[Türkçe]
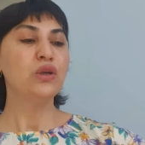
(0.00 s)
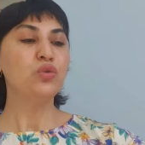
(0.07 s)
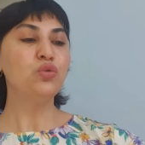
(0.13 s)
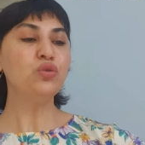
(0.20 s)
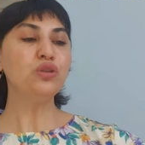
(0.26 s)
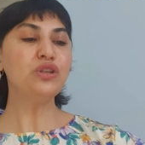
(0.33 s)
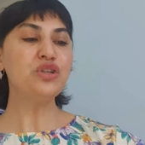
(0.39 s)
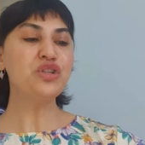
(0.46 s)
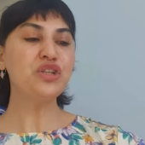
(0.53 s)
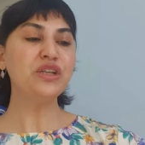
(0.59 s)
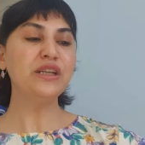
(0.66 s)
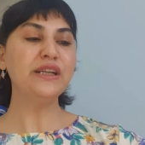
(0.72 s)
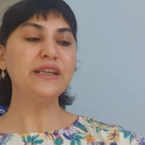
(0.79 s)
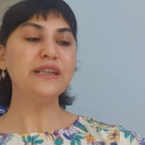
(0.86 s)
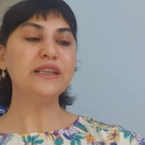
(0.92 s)
Yurt dışı
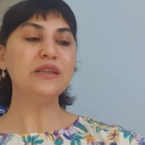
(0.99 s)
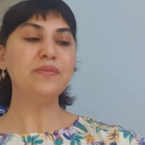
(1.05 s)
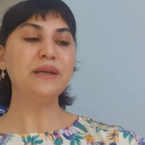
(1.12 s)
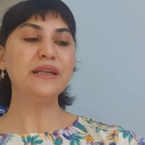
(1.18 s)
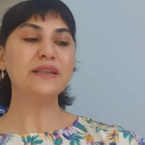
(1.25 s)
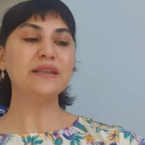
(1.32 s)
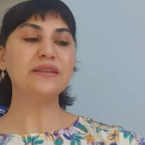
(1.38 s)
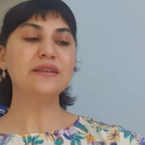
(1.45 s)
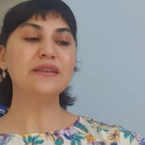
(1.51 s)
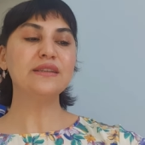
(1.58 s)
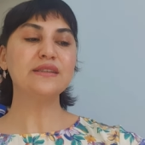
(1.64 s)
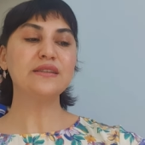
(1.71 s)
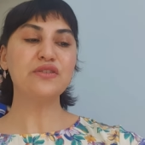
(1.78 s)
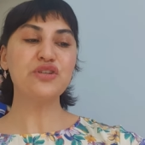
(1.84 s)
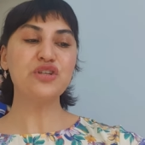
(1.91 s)
ile ilgili
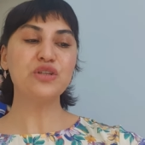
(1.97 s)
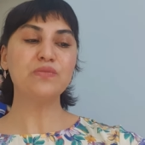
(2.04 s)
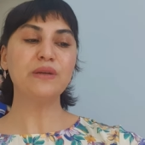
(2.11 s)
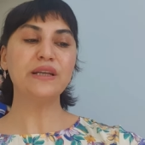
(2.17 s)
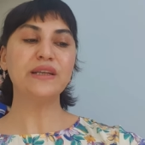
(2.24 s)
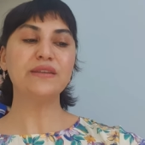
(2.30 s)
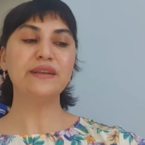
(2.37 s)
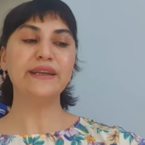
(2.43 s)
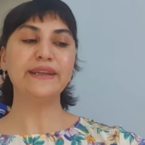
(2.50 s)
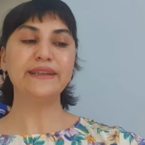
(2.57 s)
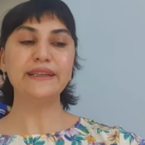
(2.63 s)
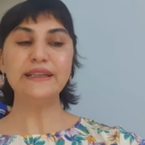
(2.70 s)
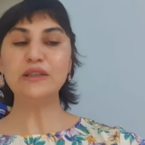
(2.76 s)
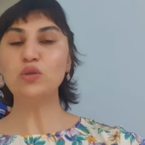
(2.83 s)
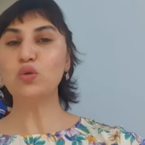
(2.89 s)
beklediğiniz taşınma ya da
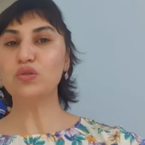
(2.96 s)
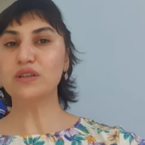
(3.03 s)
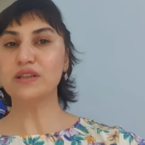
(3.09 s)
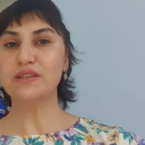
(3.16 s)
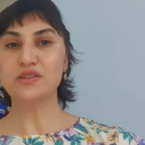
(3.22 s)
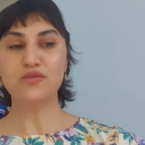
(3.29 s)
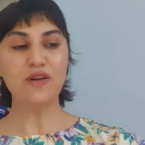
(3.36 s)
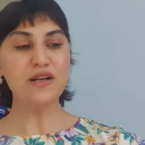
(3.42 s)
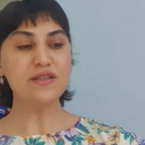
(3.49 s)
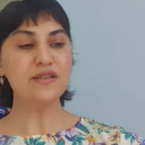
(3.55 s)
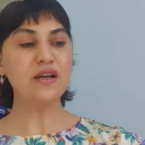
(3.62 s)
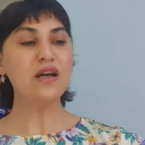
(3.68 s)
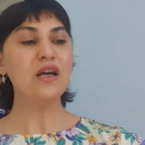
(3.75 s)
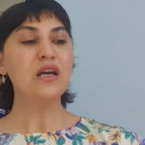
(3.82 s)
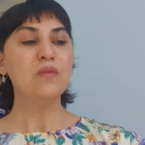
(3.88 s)
yenilik noktanız
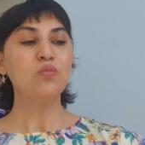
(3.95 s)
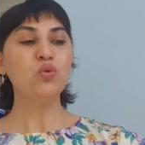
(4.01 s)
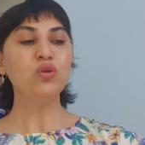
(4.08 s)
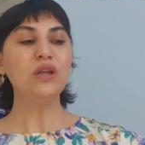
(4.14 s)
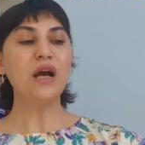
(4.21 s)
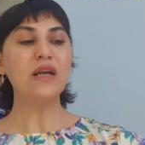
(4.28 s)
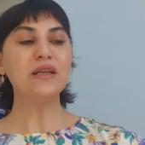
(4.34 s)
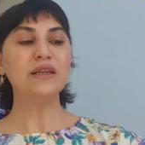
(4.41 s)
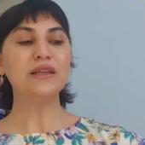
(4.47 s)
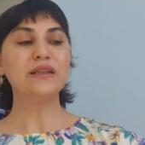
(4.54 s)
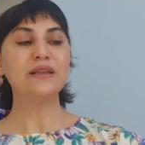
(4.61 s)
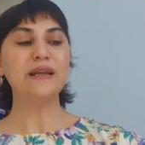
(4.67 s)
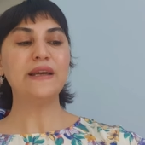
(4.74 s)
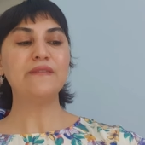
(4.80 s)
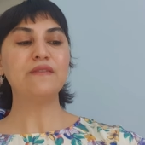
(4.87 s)
varsa bunlarla
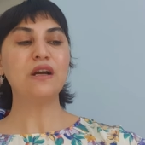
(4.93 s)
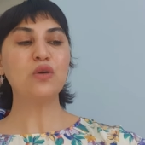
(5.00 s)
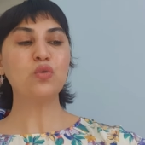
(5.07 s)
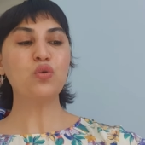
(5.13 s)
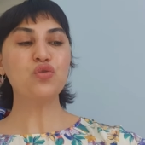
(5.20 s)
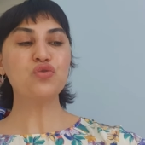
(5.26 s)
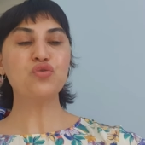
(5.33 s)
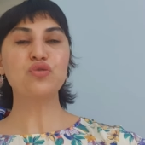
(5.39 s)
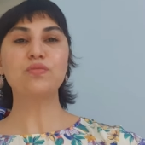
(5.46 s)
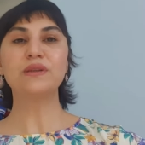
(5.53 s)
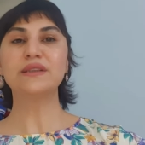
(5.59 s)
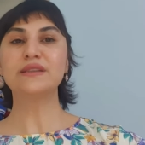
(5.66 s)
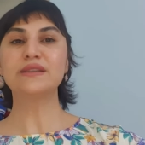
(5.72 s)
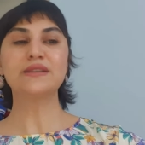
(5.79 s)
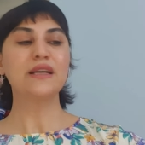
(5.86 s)
ilgili evrak
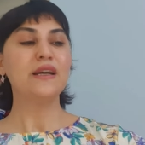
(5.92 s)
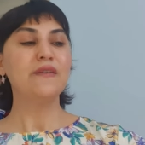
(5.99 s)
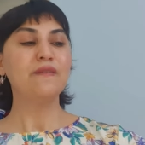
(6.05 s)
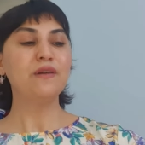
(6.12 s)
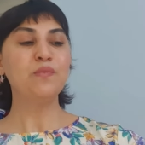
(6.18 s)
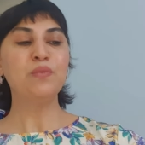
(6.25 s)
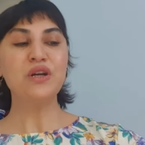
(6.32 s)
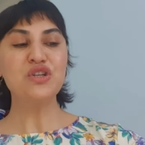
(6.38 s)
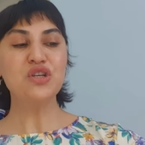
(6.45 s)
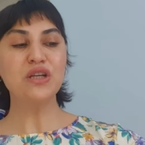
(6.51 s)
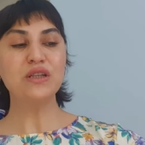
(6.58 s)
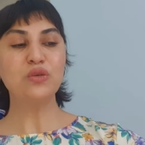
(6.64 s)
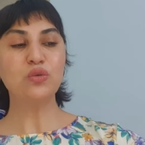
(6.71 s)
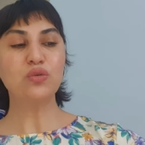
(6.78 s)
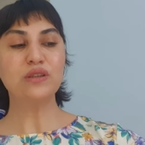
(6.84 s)
koşturmanız ve
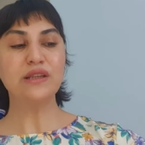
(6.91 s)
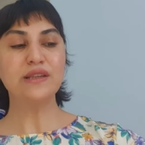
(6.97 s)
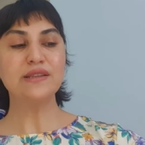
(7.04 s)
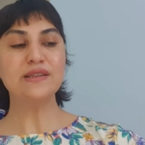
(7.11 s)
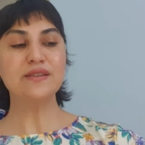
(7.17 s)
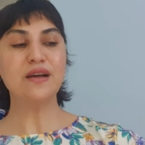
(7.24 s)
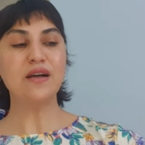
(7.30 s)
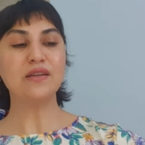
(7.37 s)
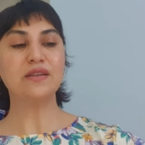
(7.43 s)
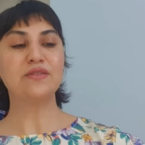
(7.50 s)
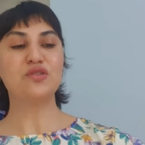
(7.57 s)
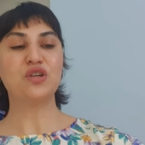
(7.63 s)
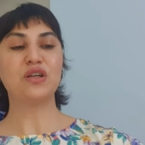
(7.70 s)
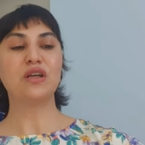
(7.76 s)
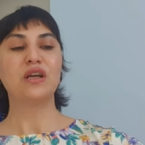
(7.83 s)
başarı noktanız
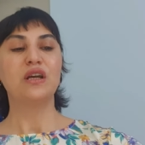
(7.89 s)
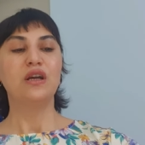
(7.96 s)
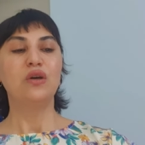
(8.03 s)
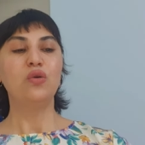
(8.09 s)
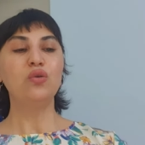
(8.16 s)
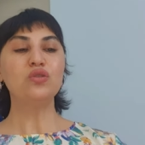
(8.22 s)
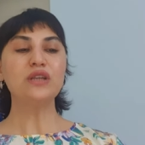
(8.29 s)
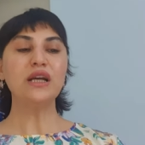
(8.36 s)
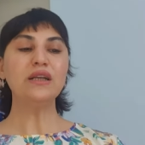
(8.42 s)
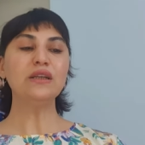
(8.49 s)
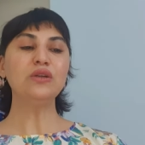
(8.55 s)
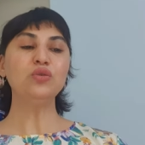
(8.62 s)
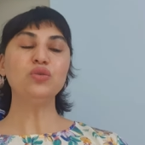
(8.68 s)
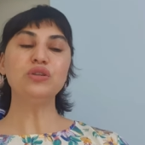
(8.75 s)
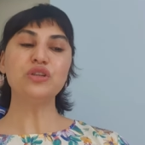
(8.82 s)
sağlanacak.
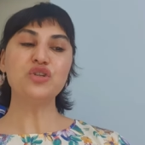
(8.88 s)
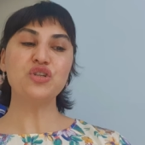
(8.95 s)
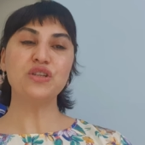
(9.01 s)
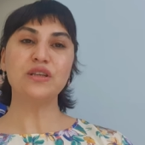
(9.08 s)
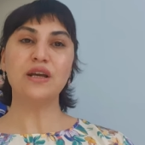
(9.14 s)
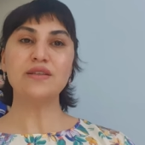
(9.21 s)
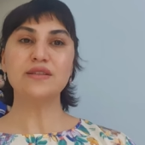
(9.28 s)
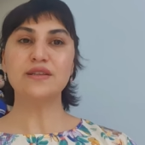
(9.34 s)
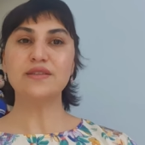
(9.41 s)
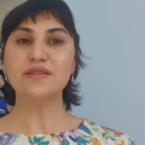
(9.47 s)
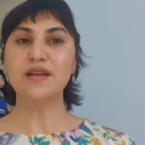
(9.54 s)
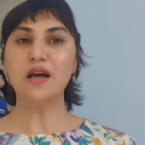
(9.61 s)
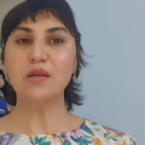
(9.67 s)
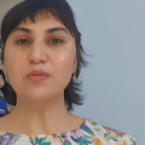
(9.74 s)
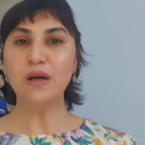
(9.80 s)
Özellikle yurt
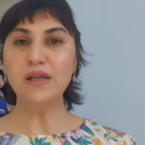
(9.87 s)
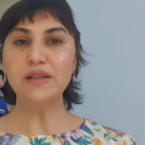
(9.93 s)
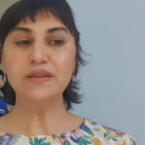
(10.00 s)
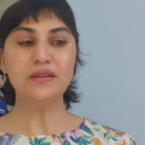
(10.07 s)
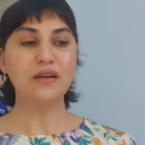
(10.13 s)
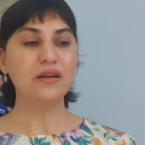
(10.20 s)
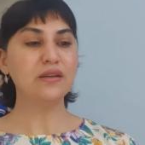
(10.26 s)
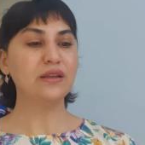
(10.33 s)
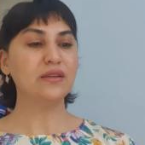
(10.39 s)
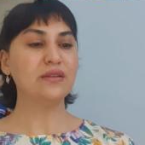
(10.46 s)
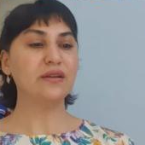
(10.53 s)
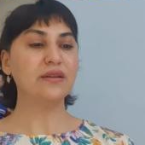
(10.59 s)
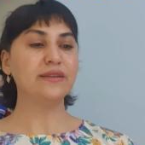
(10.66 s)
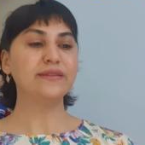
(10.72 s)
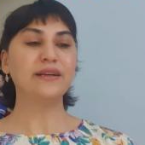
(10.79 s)
dışındaysanız Almanya'da ya
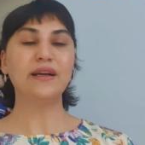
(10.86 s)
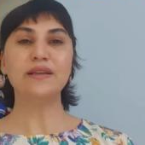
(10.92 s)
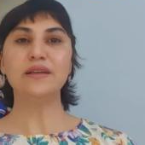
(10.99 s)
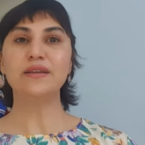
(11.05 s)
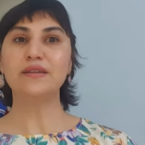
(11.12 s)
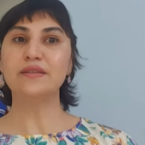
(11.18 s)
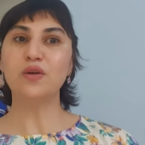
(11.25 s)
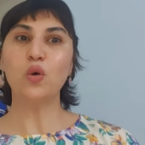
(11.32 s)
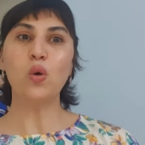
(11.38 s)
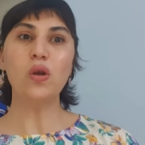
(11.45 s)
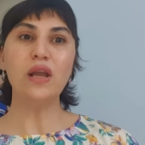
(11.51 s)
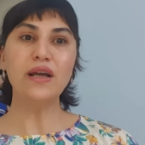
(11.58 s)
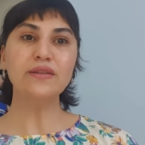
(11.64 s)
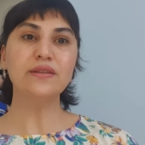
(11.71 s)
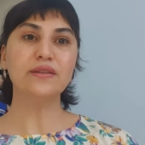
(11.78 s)
da İtalya ya da
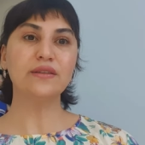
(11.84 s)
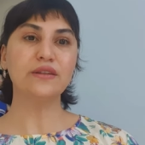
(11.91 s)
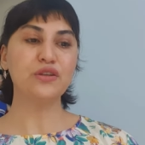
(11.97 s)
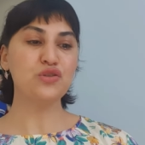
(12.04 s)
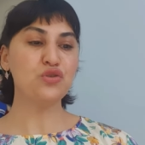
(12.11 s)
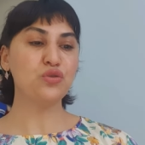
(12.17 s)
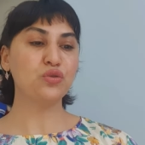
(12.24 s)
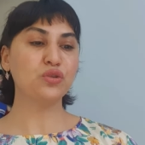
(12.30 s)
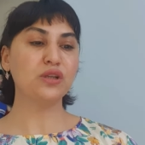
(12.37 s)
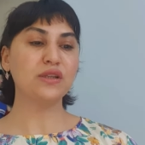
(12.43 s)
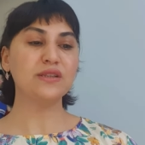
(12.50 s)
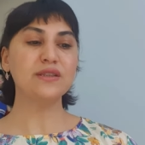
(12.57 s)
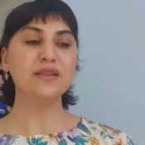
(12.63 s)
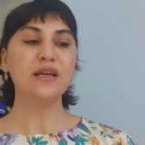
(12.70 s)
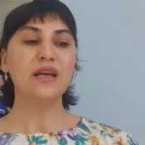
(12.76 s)
Hollanda'da
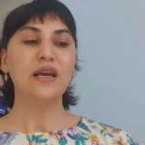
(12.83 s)
yaşıyorsanız